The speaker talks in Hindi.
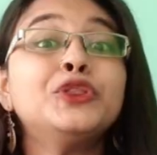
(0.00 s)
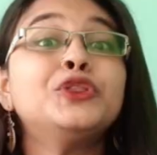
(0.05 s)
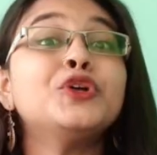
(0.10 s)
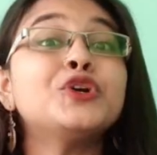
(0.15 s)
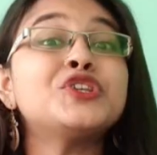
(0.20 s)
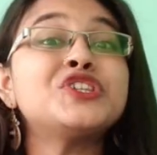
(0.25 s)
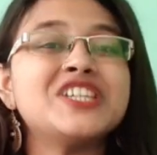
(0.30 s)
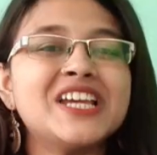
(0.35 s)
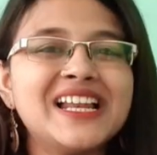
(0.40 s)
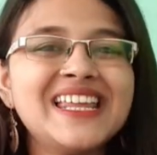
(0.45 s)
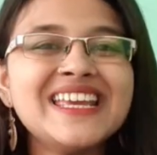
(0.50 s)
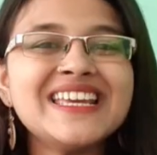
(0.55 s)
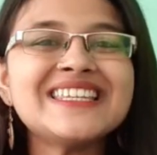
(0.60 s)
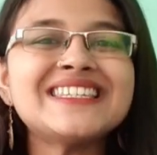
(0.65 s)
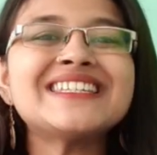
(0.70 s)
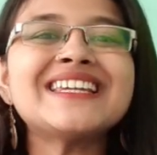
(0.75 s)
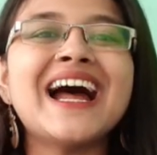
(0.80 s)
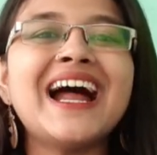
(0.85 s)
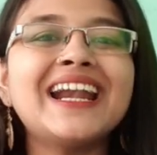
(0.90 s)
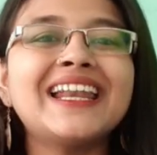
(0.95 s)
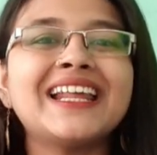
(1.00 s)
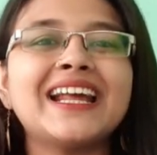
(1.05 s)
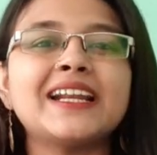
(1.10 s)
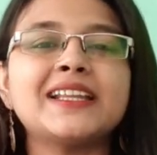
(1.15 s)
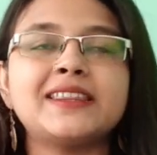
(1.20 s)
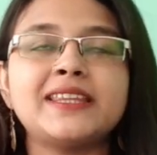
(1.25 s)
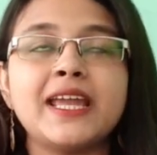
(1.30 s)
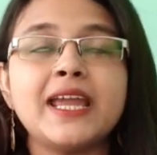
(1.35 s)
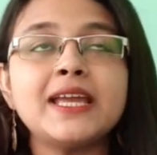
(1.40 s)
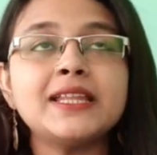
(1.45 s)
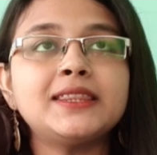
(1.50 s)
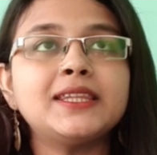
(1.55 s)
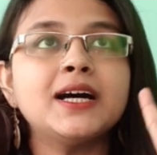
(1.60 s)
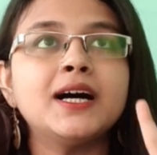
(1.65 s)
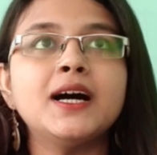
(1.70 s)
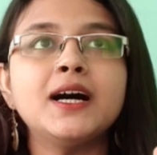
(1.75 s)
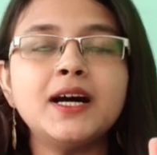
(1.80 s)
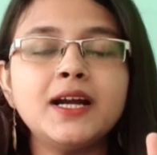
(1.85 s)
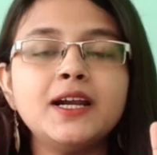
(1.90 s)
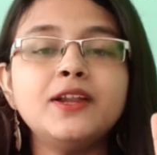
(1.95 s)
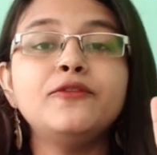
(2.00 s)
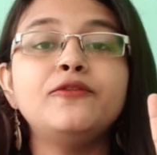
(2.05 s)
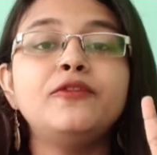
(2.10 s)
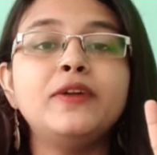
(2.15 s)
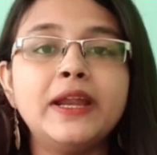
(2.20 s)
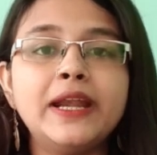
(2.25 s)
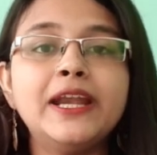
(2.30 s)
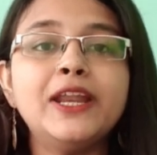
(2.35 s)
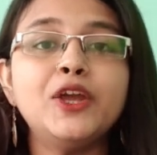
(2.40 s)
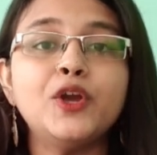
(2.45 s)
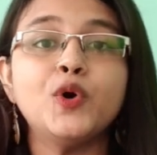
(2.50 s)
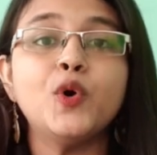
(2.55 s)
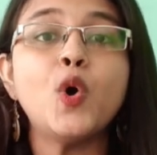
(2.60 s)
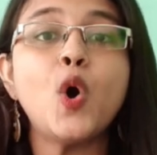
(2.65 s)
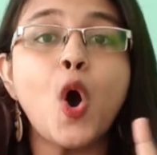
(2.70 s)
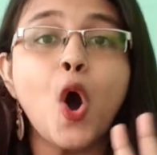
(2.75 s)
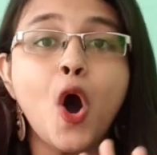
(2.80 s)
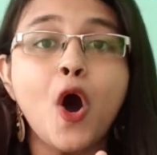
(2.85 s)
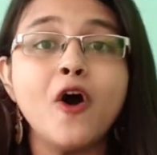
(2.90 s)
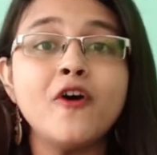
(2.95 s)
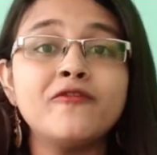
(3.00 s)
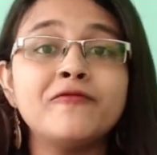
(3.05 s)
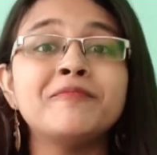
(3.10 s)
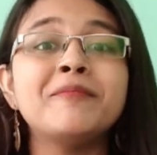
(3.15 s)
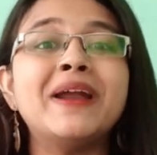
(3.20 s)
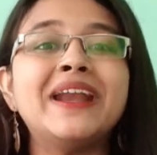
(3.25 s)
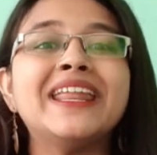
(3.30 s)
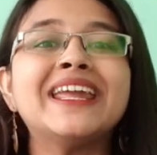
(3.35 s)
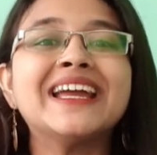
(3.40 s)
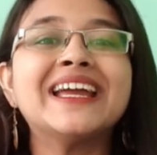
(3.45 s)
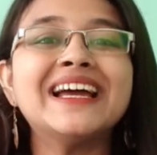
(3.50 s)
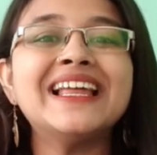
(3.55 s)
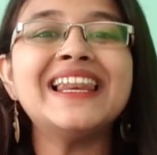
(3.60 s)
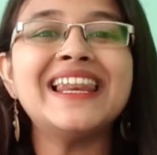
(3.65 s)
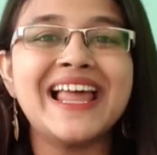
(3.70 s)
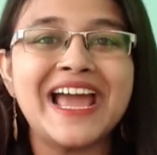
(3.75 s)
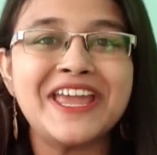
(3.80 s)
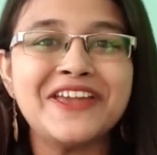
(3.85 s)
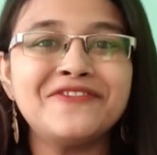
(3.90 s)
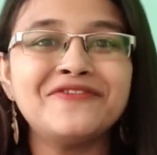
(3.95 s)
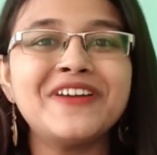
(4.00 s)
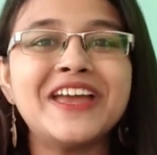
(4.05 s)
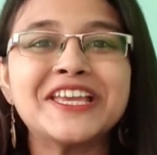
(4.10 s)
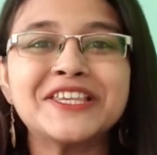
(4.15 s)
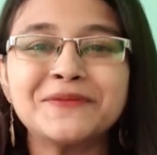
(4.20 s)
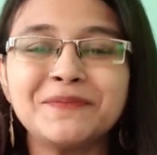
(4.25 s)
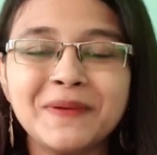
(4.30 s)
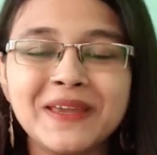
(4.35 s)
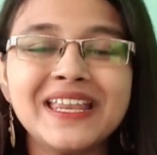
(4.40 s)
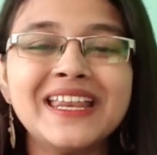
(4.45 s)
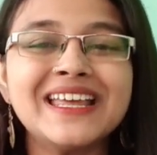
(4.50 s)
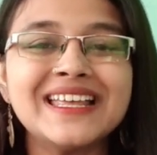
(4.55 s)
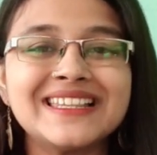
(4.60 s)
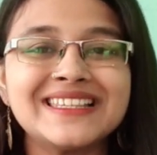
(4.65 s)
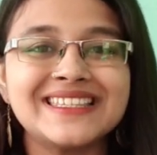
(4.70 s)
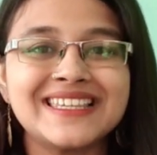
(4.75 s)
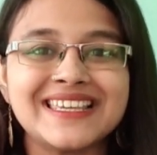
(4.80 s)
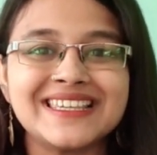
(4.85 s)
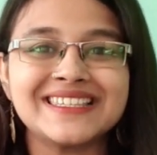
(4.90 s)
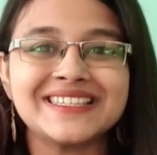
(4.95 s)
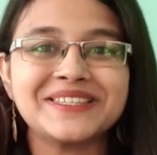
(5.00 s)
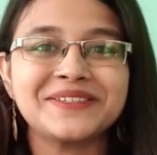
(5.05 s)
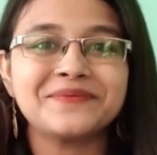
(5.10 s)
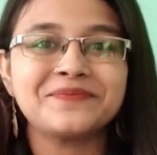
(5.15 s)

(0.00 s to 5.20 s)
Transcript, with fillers: तो चलिए स्टार्ट करते हैं थर्ड वीडियो ऑफ मेडिकल लाइफ एक्सपीरियंसेस